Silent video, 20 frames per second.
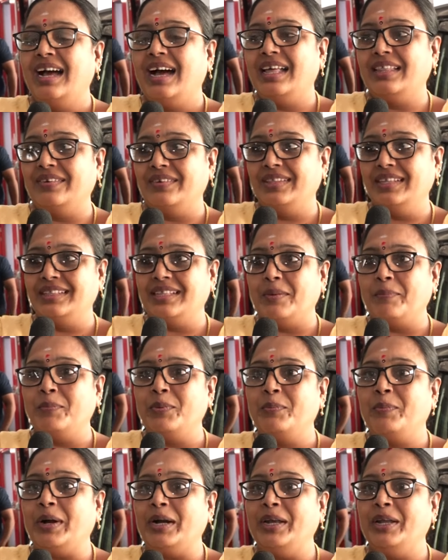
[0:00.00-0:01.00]
அதை வந்து தப்பு
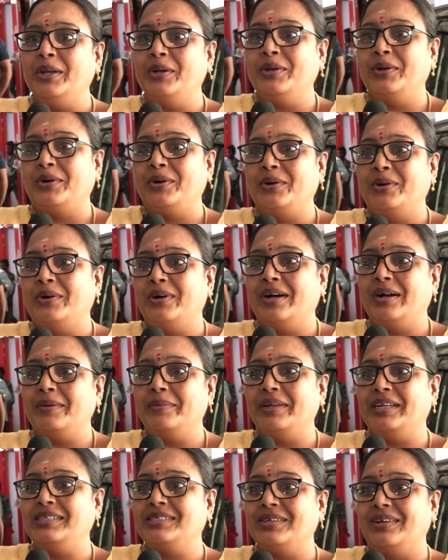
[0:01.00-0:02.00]
பண்ணிட்டோம்
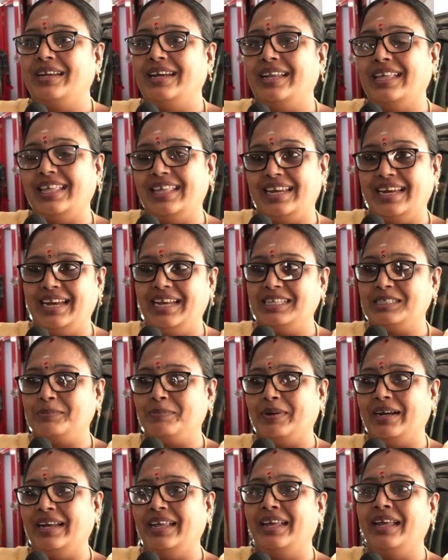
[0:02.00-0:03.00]
அப்படின்னு சொல்லிட்டு அதை ரியலைஸ்
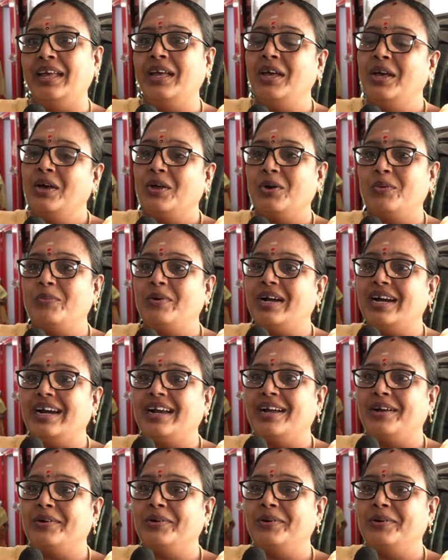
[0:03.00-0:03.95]
பண்ணி ரொம்ப அழகாக